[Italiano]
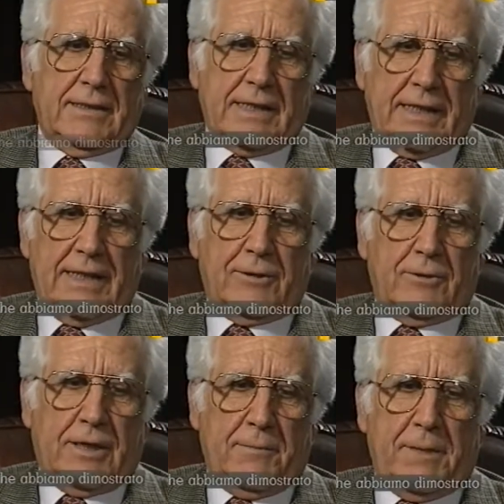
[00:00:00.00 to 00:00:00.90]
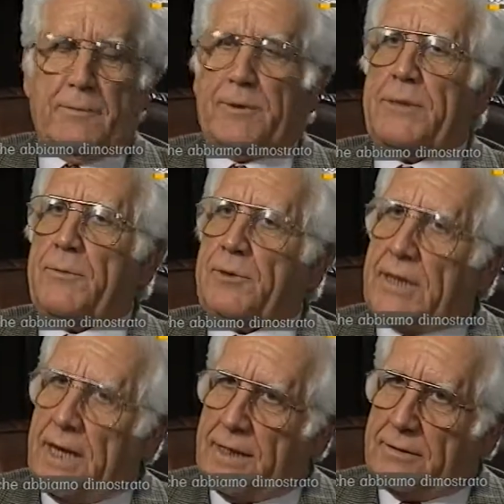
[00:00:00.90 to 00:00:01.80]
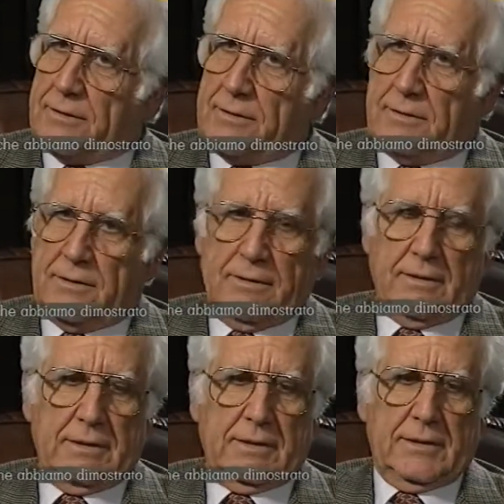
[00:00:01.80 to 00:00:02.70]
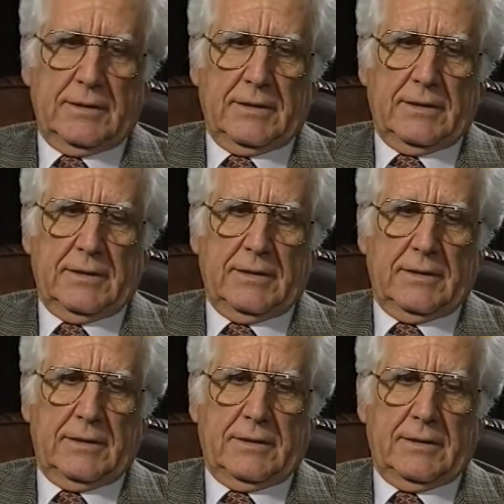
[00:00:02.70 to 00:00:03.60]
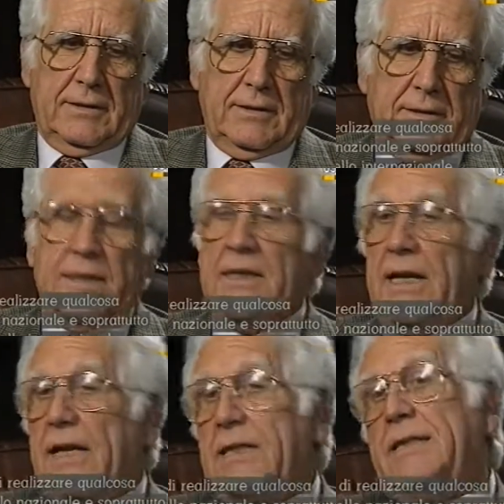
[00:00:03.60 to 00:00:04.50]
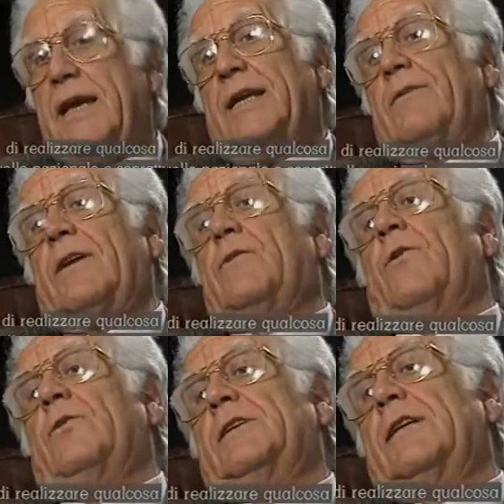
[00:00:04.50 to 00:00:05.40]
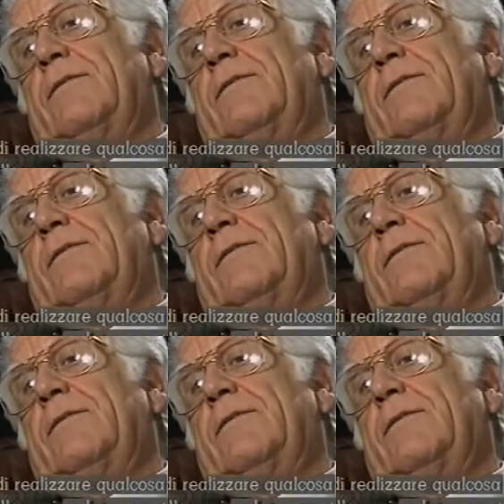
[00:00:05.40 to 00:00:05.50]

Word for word: credo che abbiamo dimostrato mm, di realizzare qualcosa a